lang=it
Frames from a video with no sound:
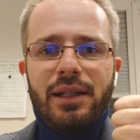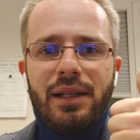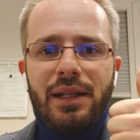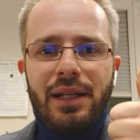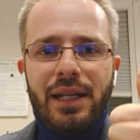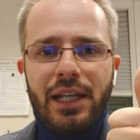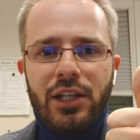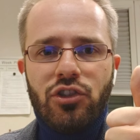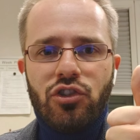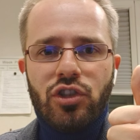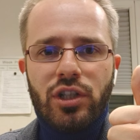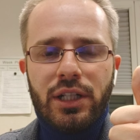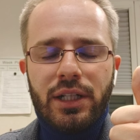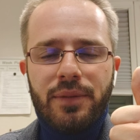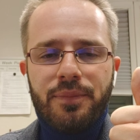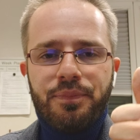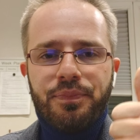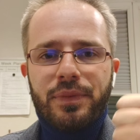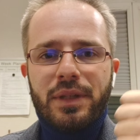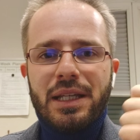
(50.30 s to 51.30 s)
leggere,
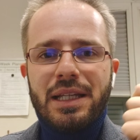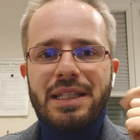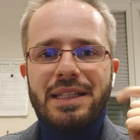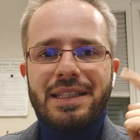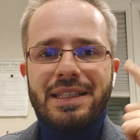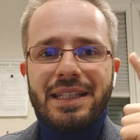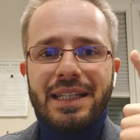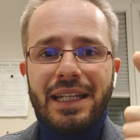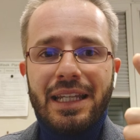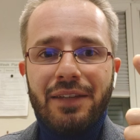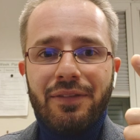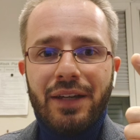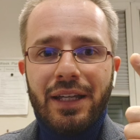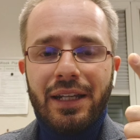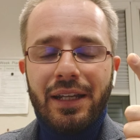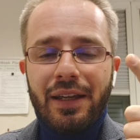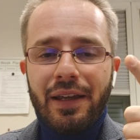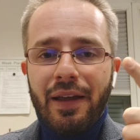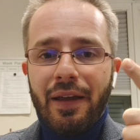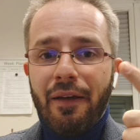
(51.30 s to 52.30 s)

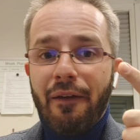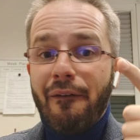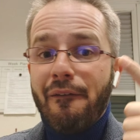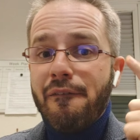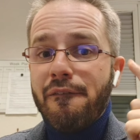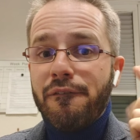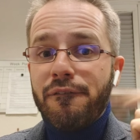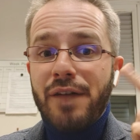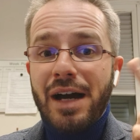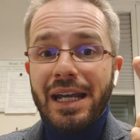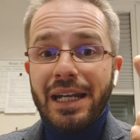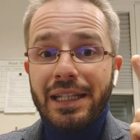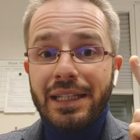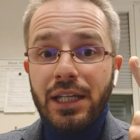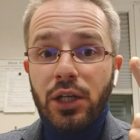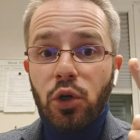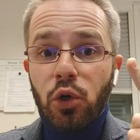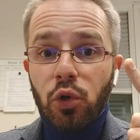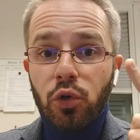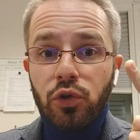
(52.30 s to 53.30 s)
scrivere, fare
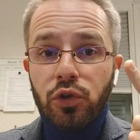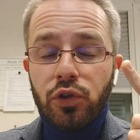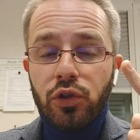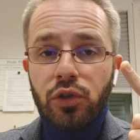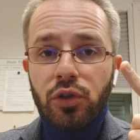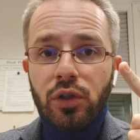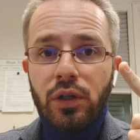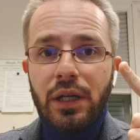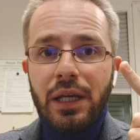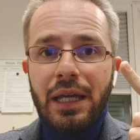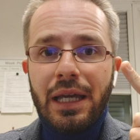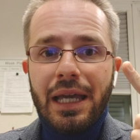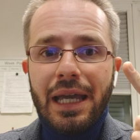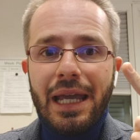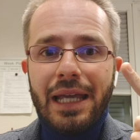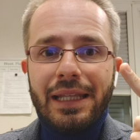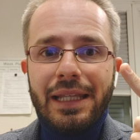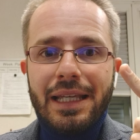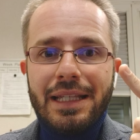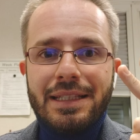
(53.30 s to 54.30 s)
di conto
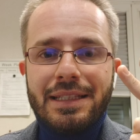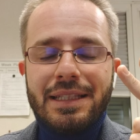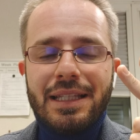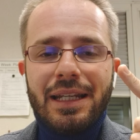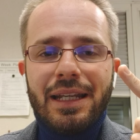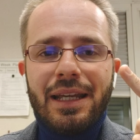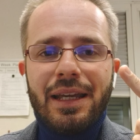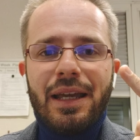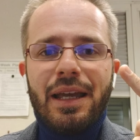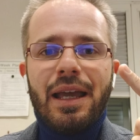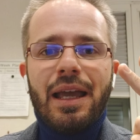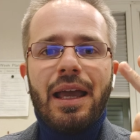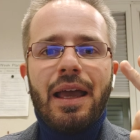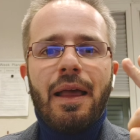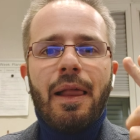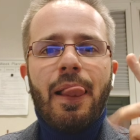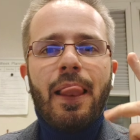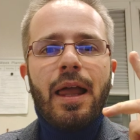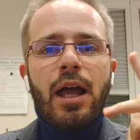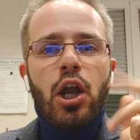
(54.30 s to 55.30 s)
ed essere
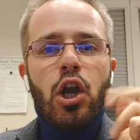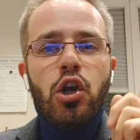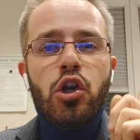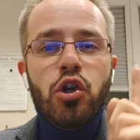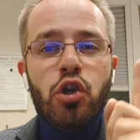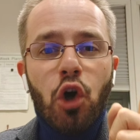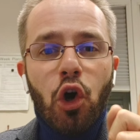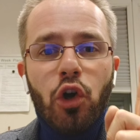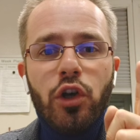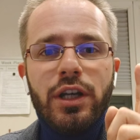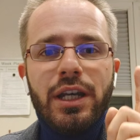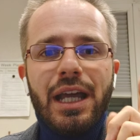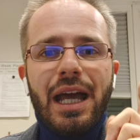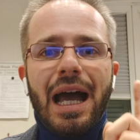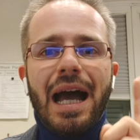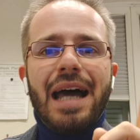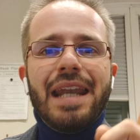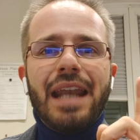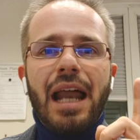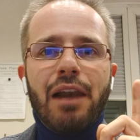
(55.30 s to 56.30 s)
non
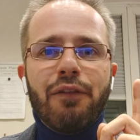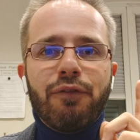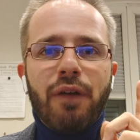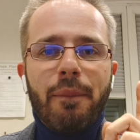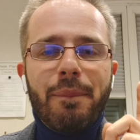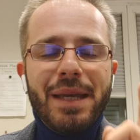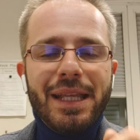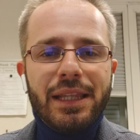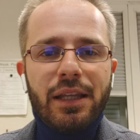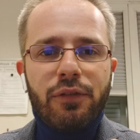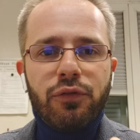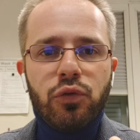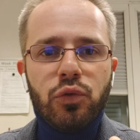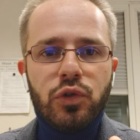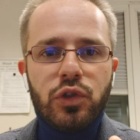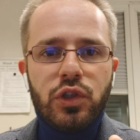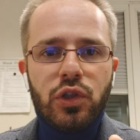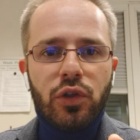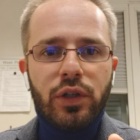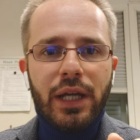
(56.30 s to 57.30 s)
analfabeta
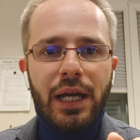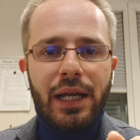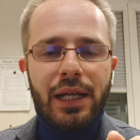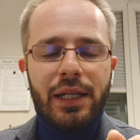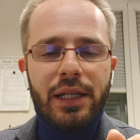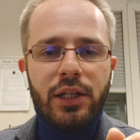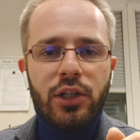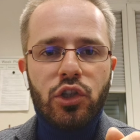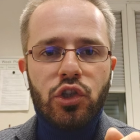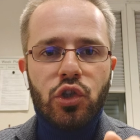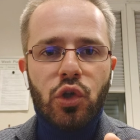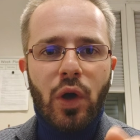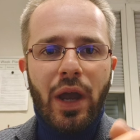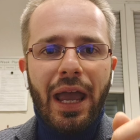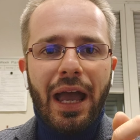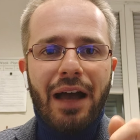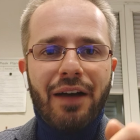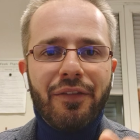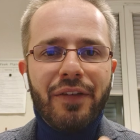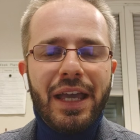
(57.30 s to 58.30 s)
funzionale, cioè
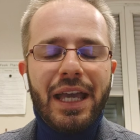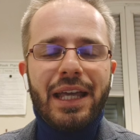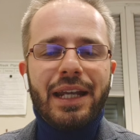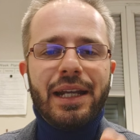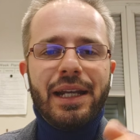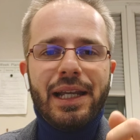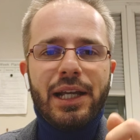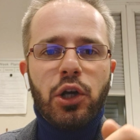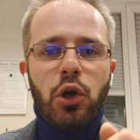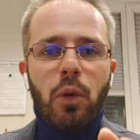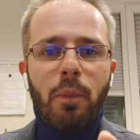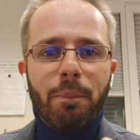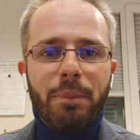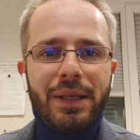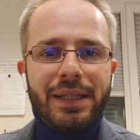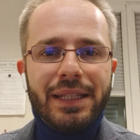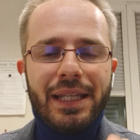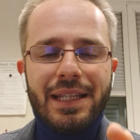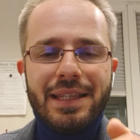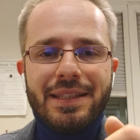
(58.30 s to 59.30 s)
avere le
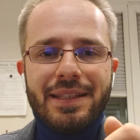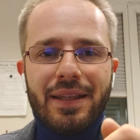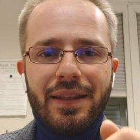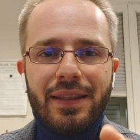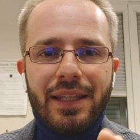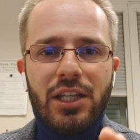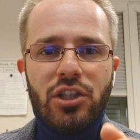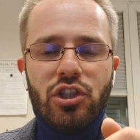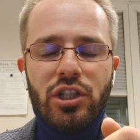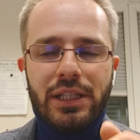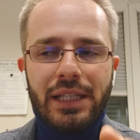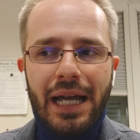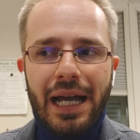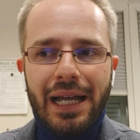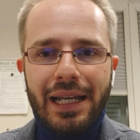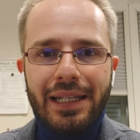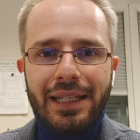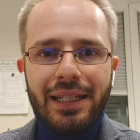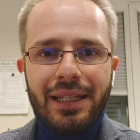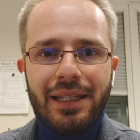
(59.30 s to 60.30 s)
competenze
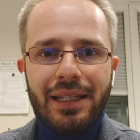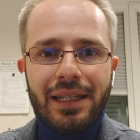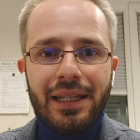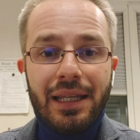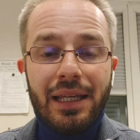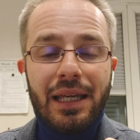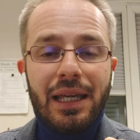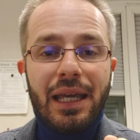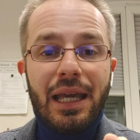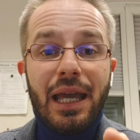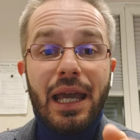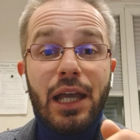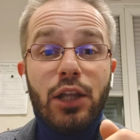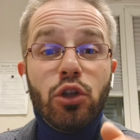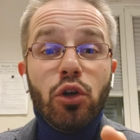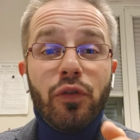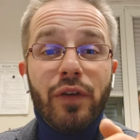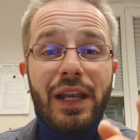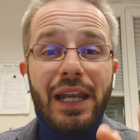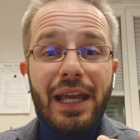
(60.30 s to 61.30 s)
digitali e
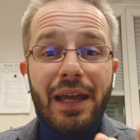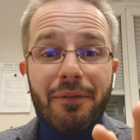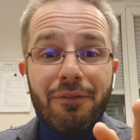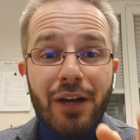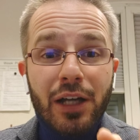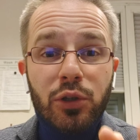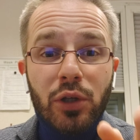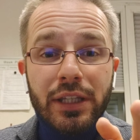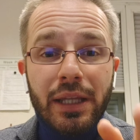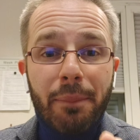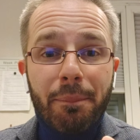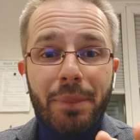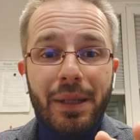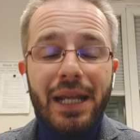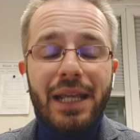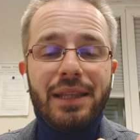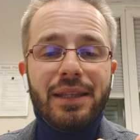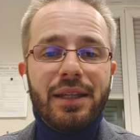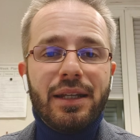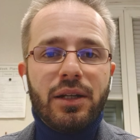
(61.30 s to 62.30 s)
dove le vado ad
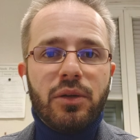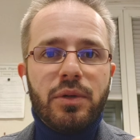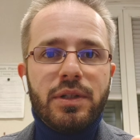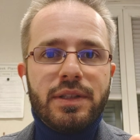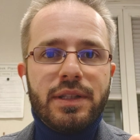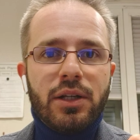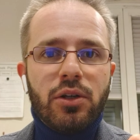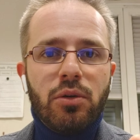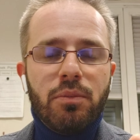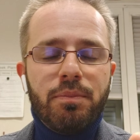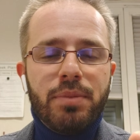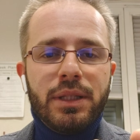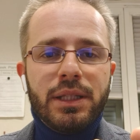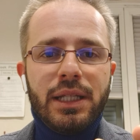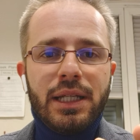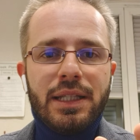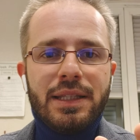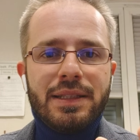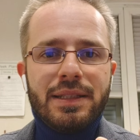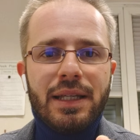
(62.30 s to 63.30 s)
apprendere queste
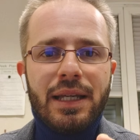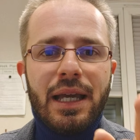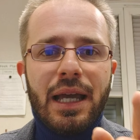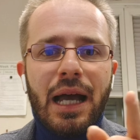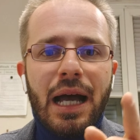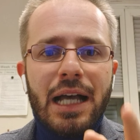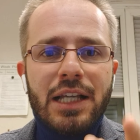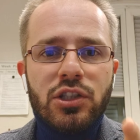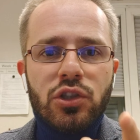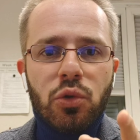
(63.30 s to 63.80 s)
competenze? A